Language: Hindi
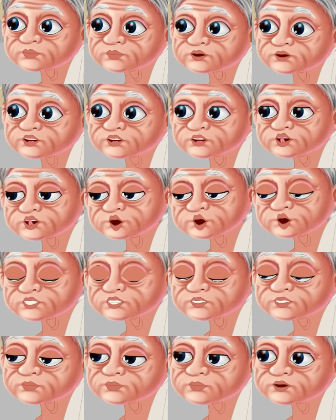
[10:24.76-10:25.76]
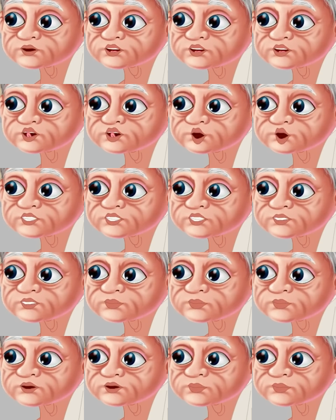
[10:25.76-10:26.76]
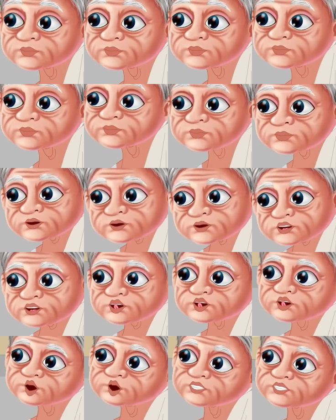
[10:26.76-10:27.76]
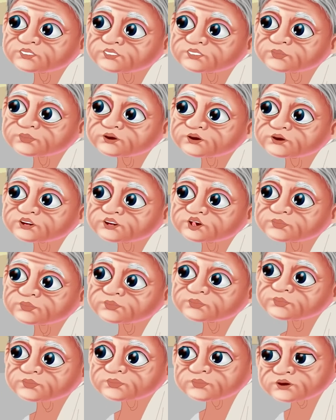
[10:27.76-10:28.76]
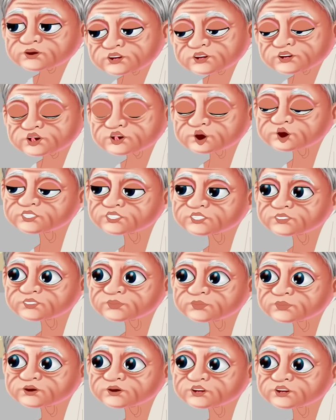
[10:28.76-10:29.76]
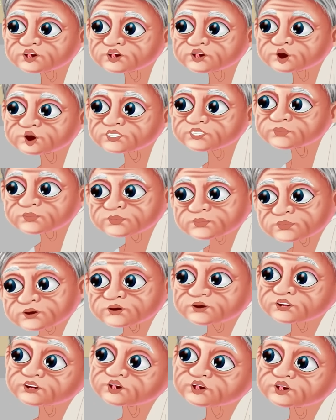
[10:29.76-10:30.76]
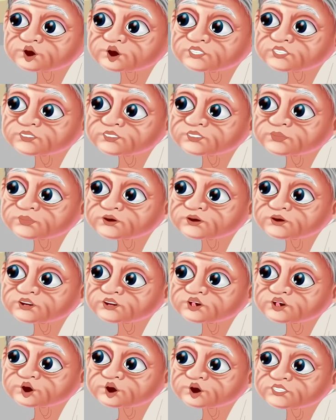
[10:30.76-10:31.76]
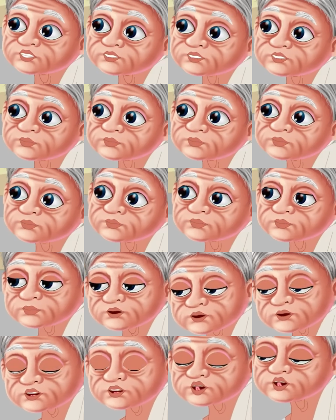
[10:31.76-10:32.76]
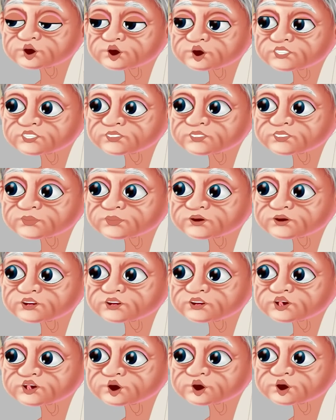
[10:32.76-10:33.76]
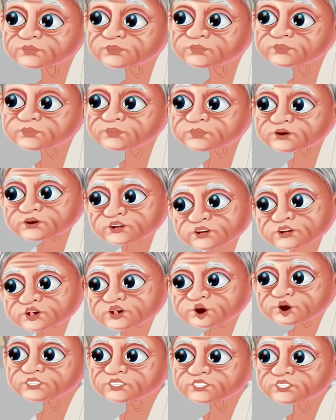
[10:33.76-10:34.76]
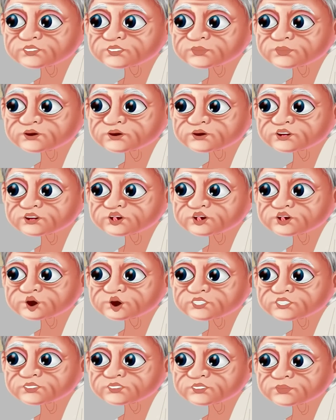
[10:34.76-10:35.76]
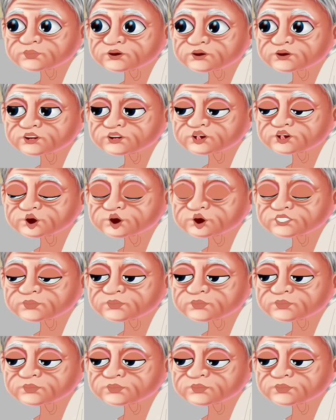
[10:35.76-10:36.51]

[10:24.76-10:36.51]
कुछ खाने को दे दो हो सके तो तन ढकने के लिए एक धोती भी दे दो भगवान तुम्हारी सारी मुसीबत दूर करेगा